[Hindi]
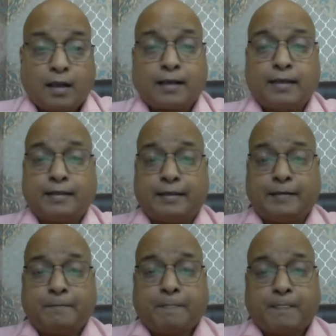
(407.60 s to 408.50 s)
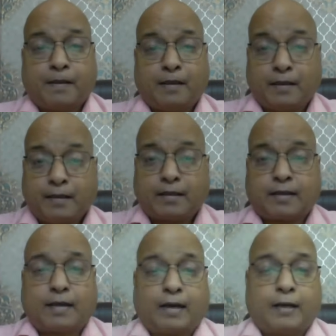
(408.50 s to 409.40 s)
आगे ये कि एक
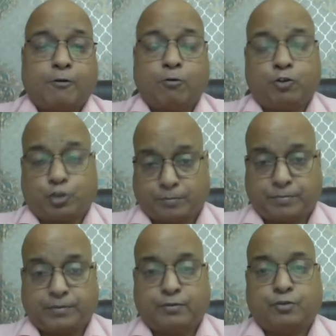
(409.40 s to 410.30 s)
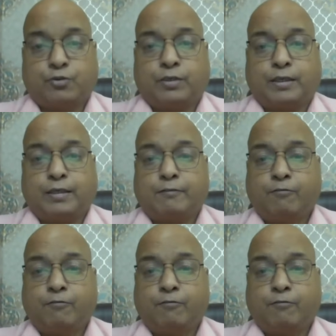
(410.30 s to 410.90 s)
कार्गो शिप जो है